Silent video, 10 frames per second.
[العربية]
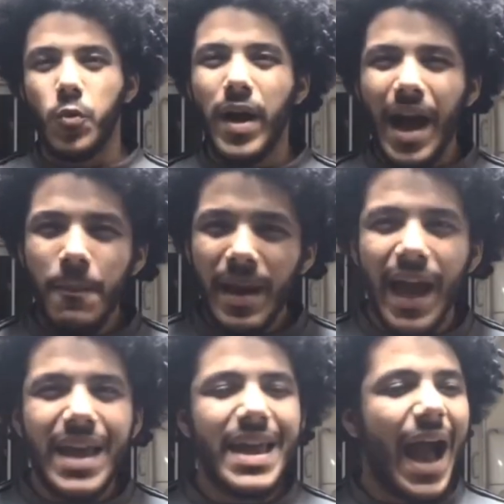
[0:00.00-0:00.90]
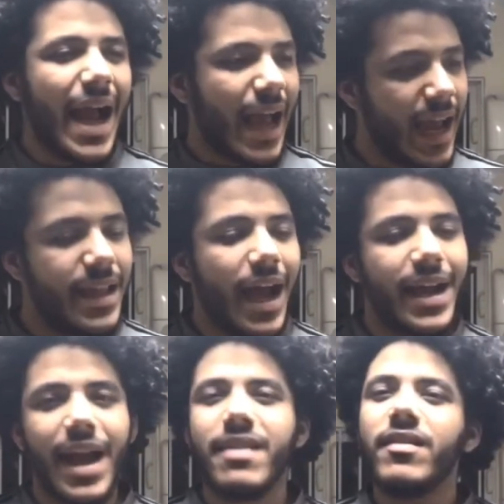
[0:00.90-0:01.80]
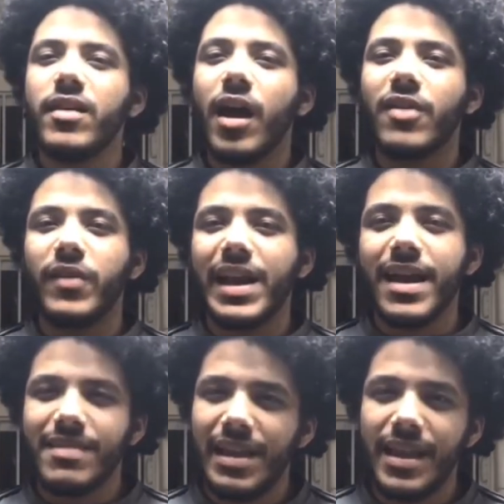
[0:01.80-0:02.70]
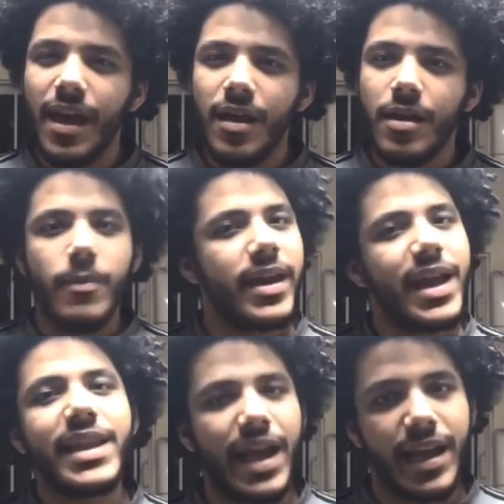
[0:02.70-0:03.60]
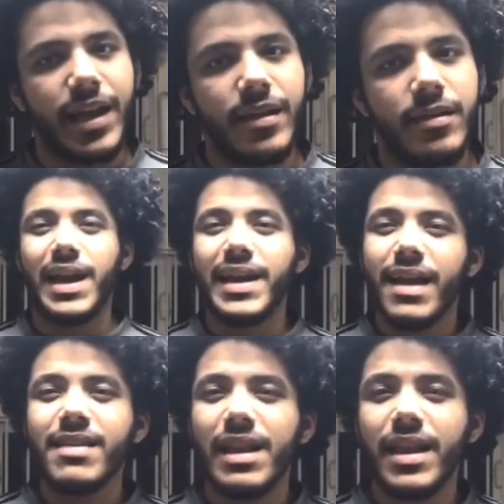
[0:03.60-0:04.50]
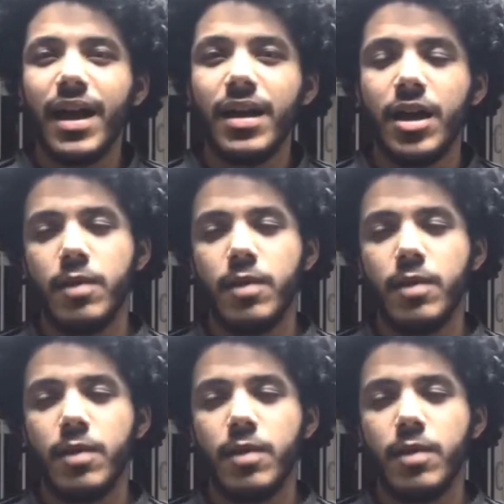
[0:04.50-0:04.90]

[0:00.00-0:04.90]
وقبل اي حاجه كده احنا عايزين نعرف الكسل ده بيجي لنا ليه الكسل ده